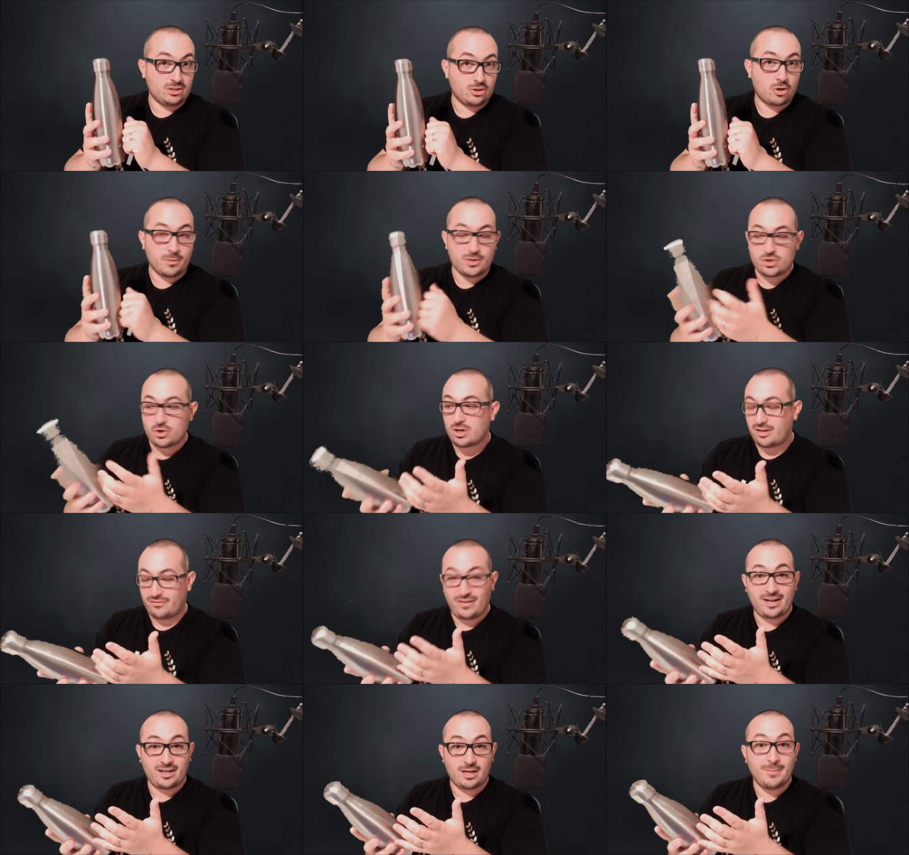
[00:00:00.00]
come ciocca, fa
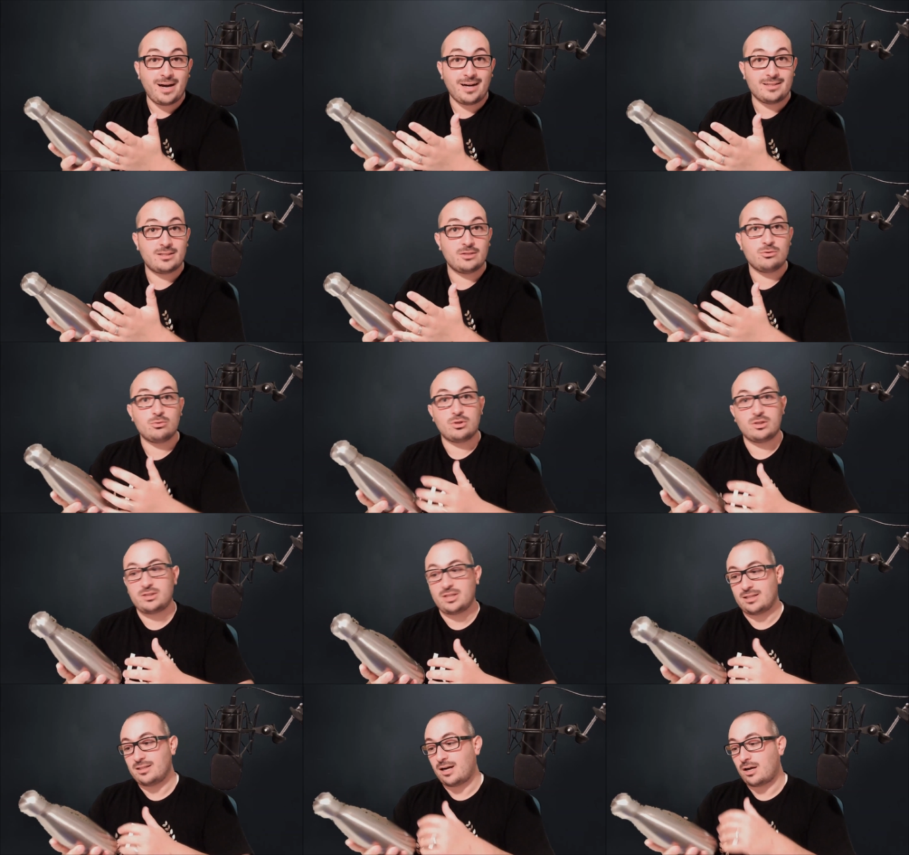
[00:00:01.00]
anche male se uno te la
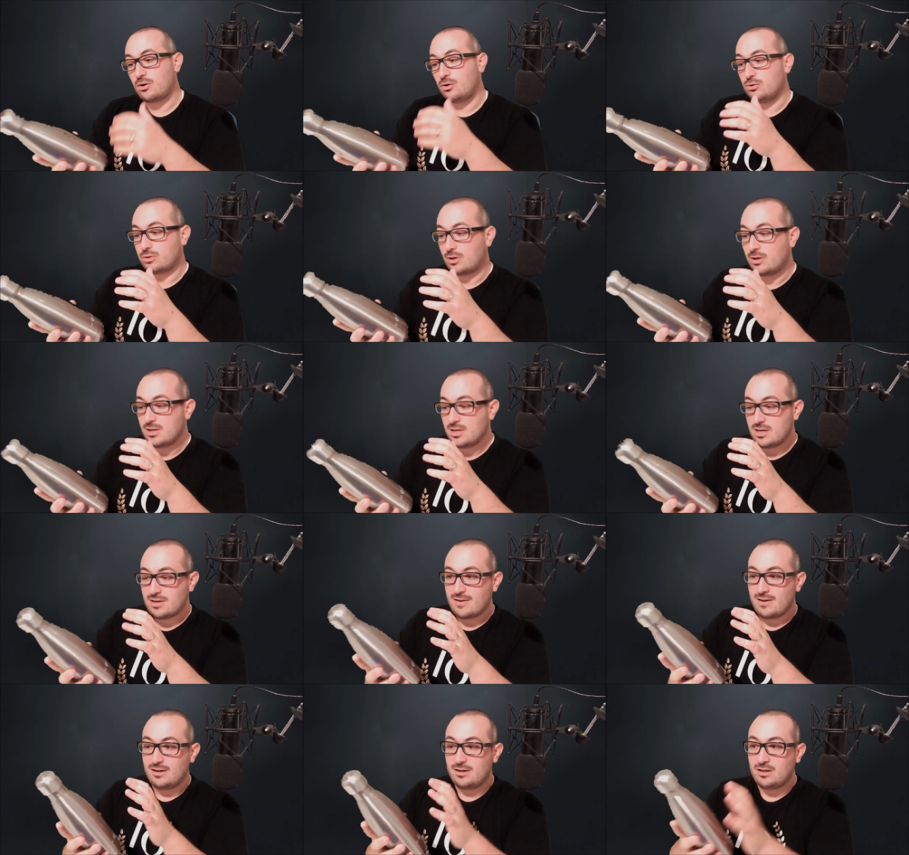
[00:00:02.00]
tira contro,
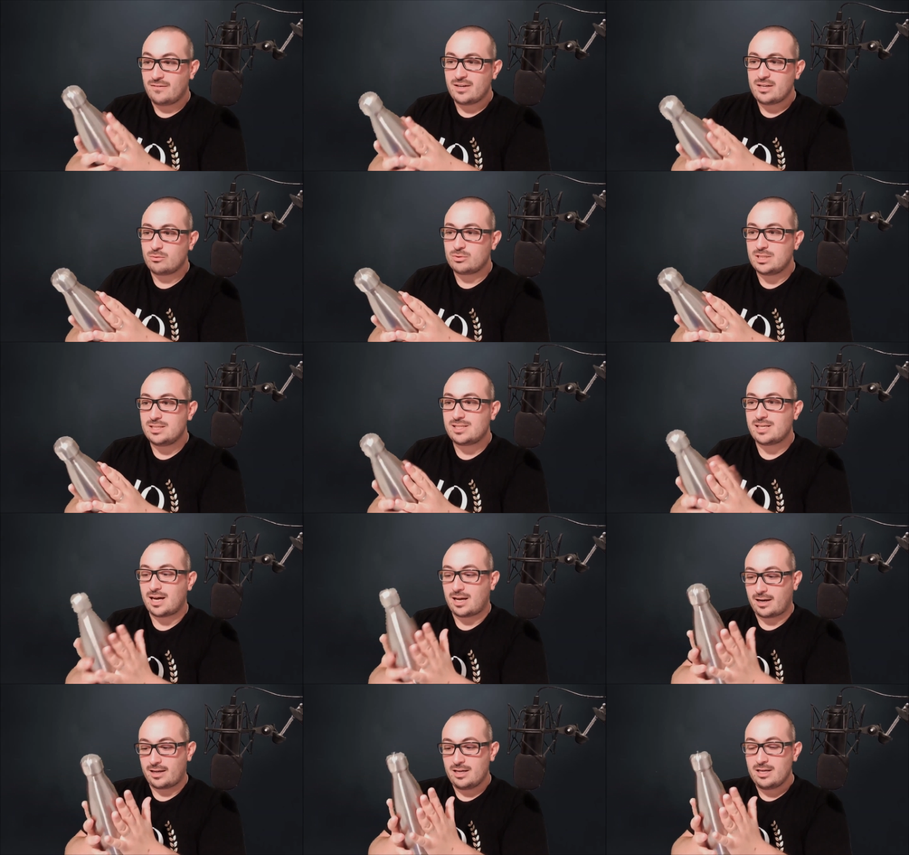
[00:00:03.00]
la vai a
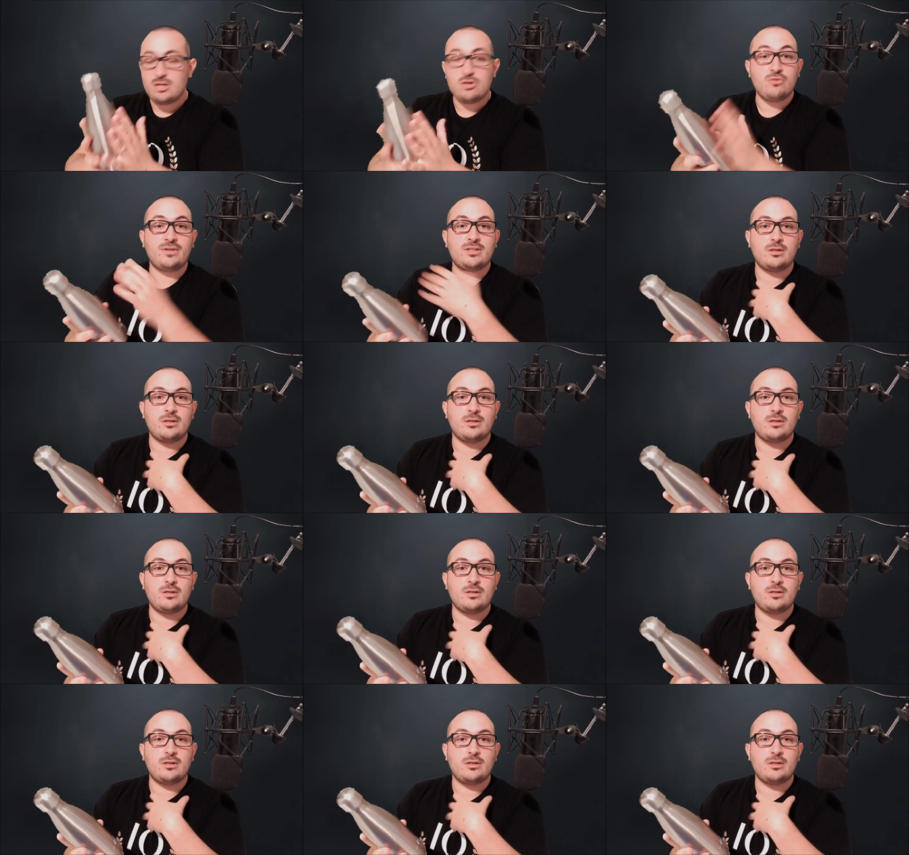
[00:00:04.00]
utilizzare e io vado a